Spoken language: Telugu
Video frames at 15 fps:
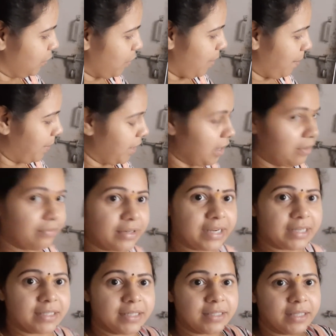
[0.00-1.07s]
అప్పడాలు ఫ్రై
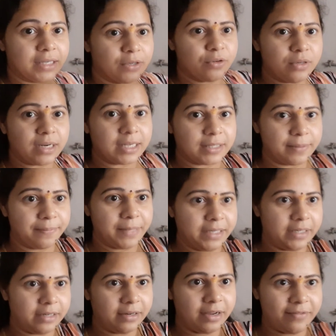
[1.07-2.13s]
చేశాను రసం
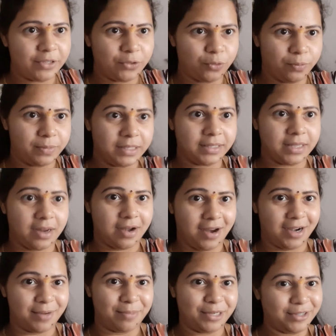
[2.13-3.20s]
పెట్టాను అవి
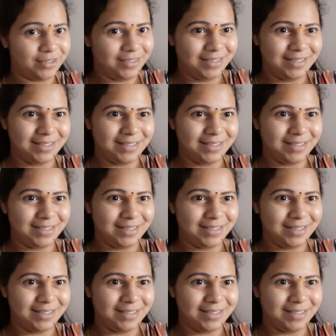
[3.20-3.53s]
చూపిస్తాను మీకు